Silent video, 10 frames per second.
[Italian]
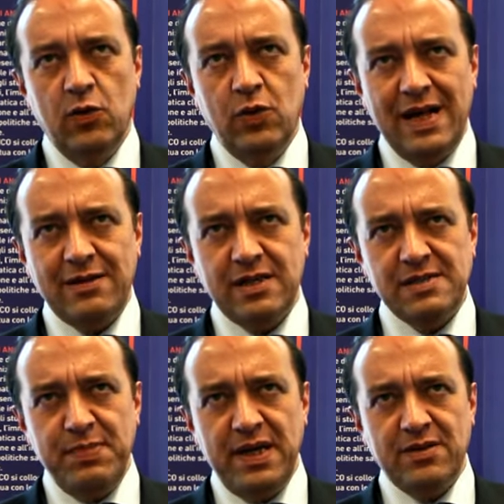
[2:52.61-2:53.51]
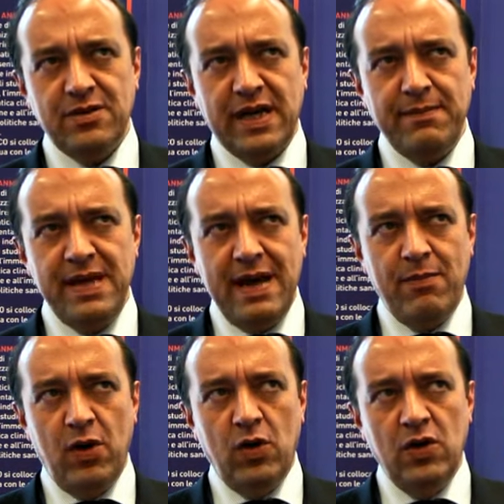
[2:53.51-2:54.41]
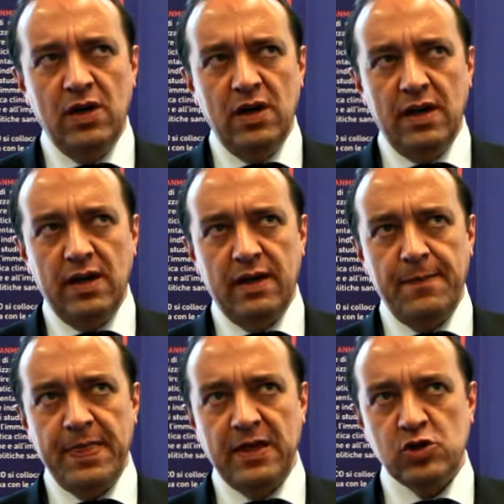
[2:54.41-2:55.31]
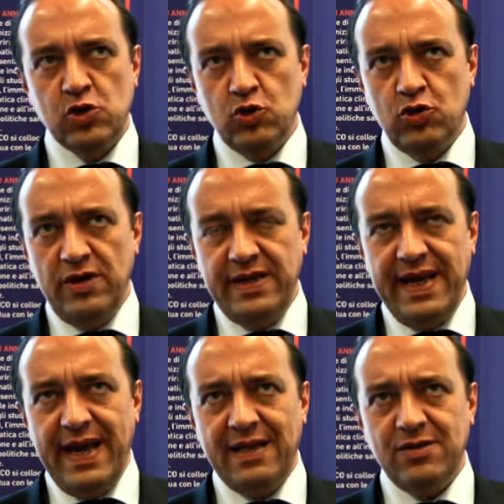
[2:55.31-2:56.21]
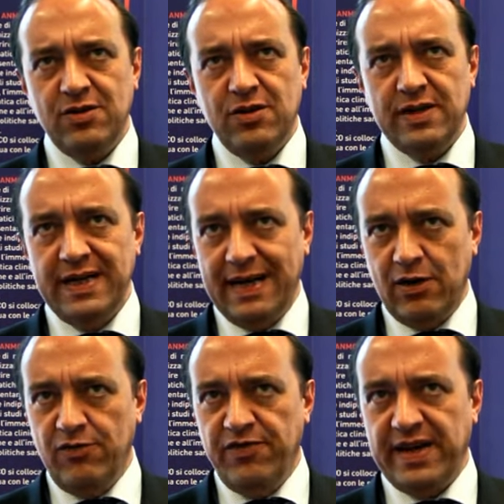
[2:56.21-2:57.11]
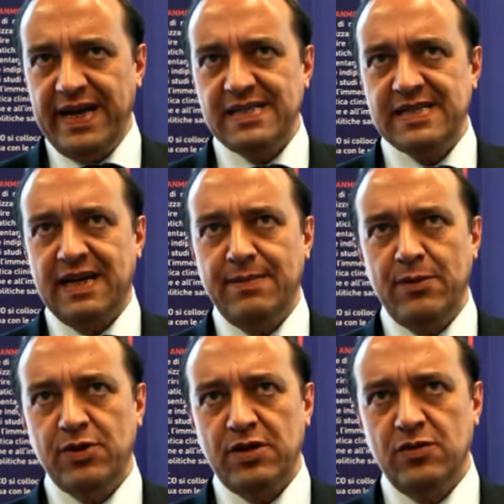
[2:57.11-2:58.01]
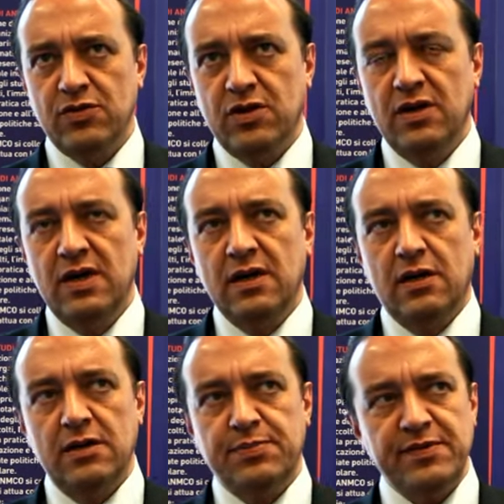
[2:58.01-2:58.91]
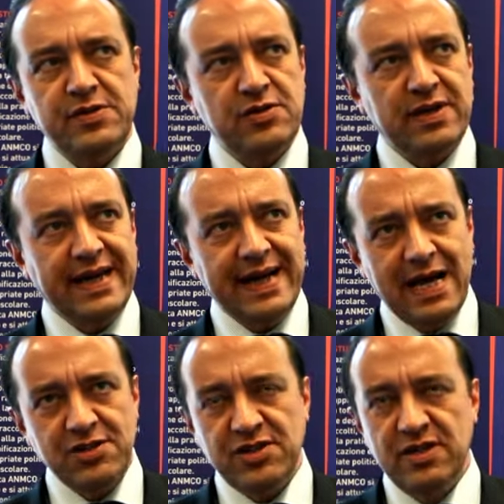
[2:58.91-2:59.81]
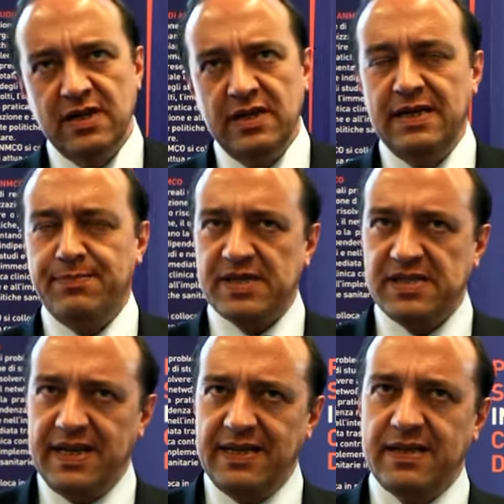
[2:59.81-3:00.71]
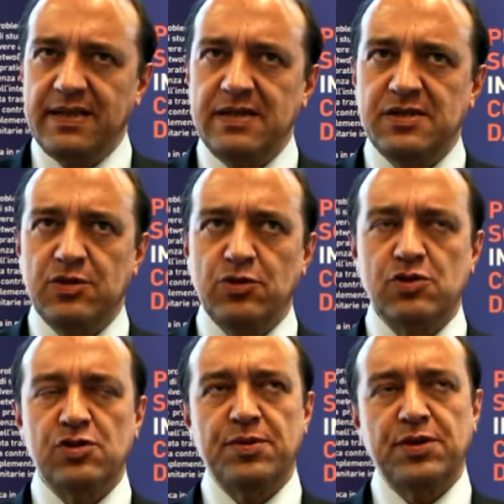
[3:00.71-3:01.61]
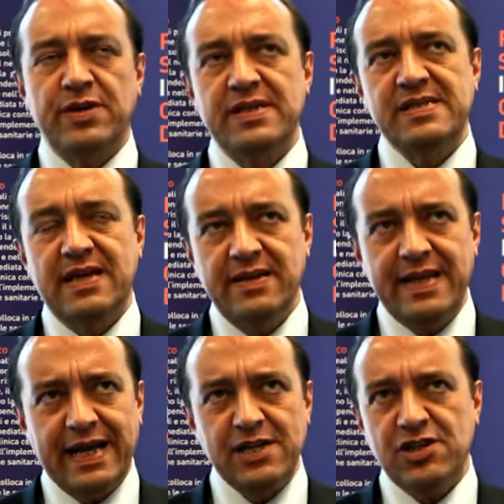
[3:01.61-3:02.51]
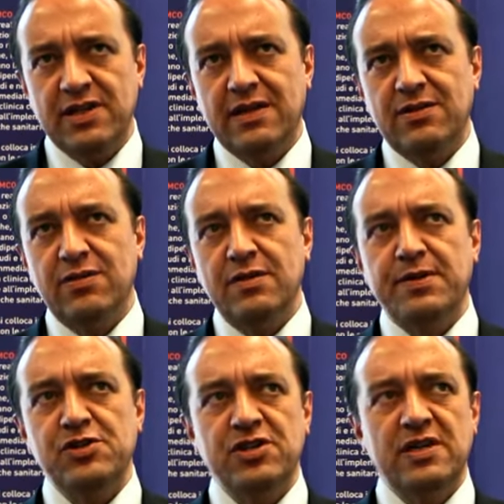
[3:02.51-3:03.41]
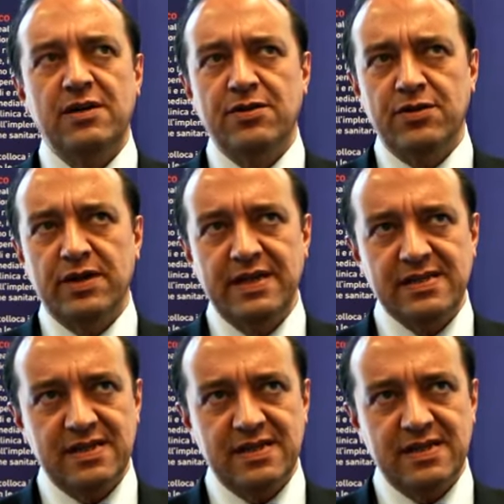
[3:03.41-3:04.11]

Un altro aspetto che abbiamo Ehm, sottolineato nella conferenza che abbiamo tenuto con il professor Garaci, il presidente dell'Istituto Superiore di Sanità che ci ha dato il piacere e l'onore di